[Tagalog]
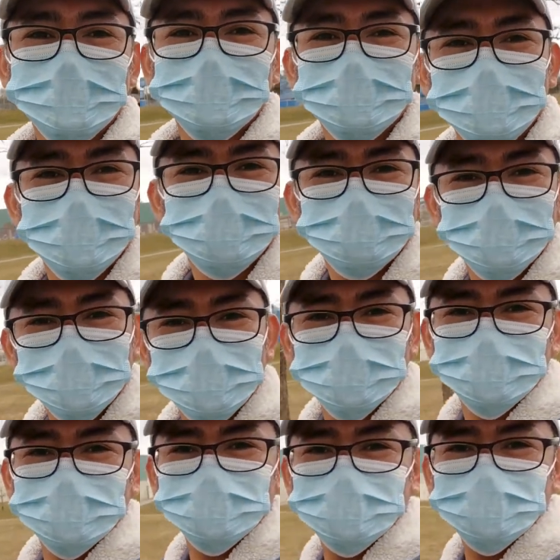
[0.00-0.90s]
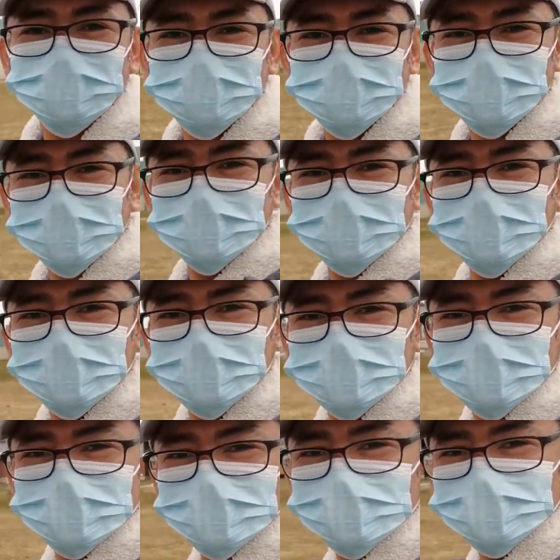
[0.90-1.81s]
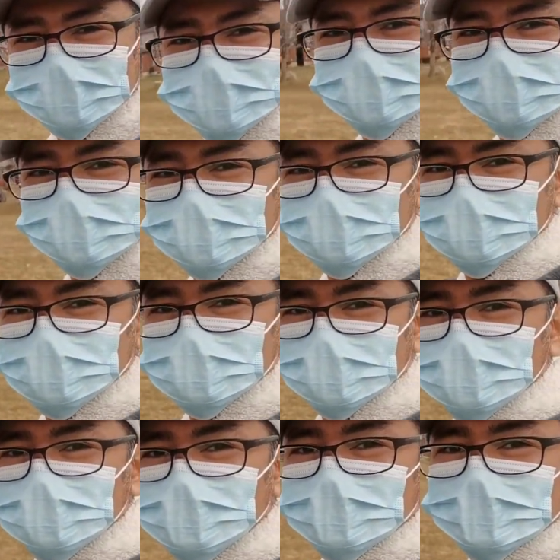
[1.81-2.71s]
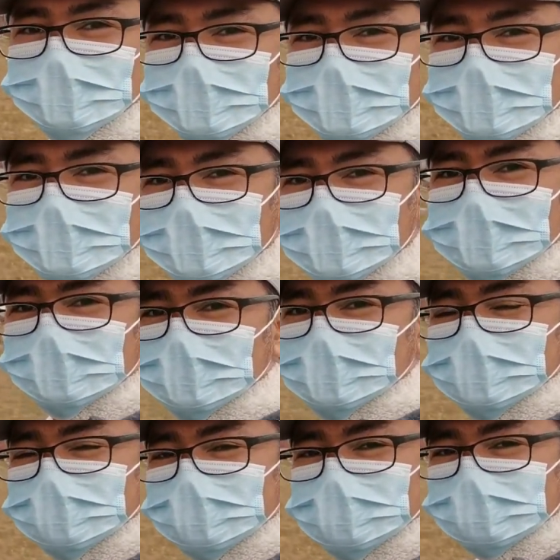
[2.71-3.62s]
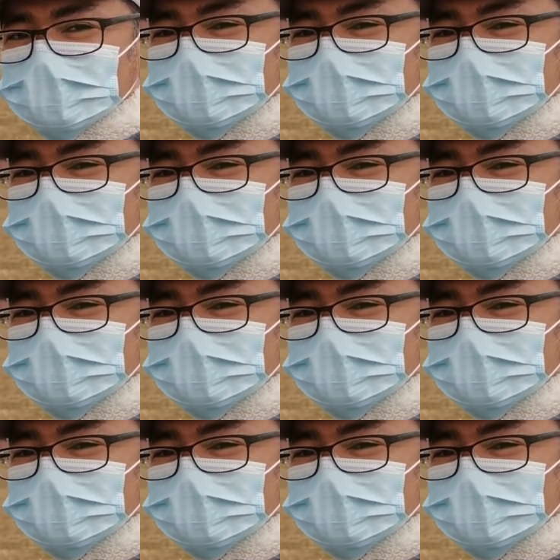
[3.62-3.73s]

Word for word: tapos sa gilid ay yung may isa pang